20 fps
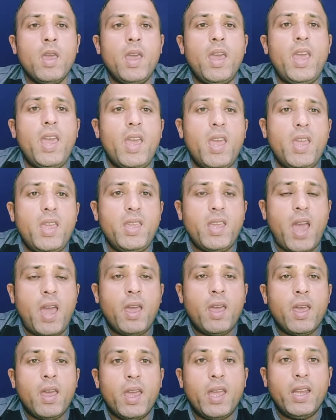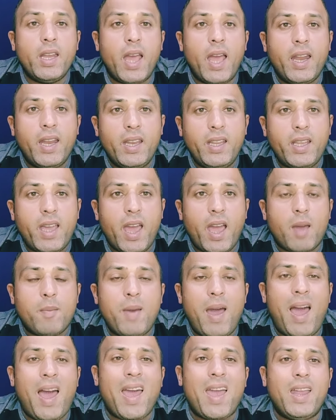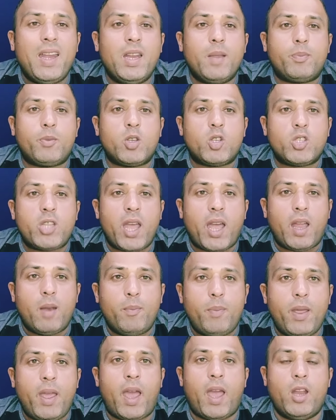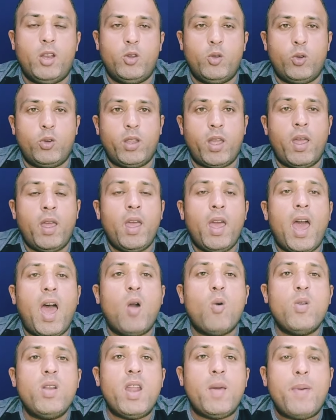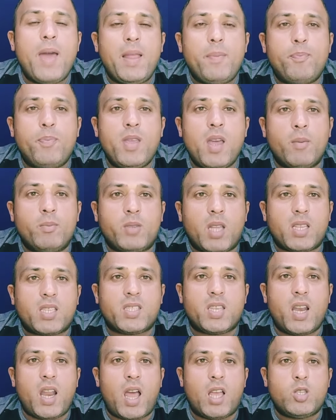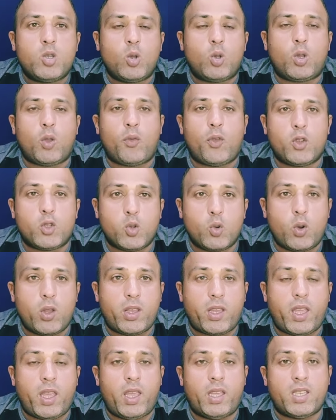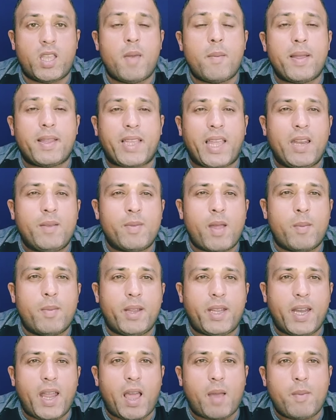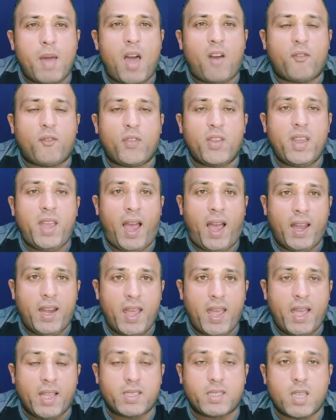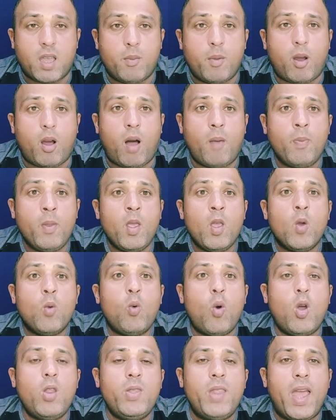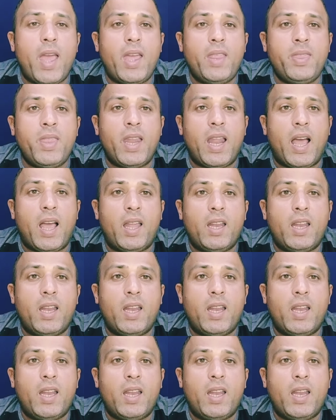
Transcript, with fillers: ايه هي الاليه يا جماعه اللي بتشتغل بيها اليوريا او النبات بيمتص الازوت في صوره ايه زي ما اتكلمنا قبل كده يا جماعه في حلقات سابقه وقلنا ان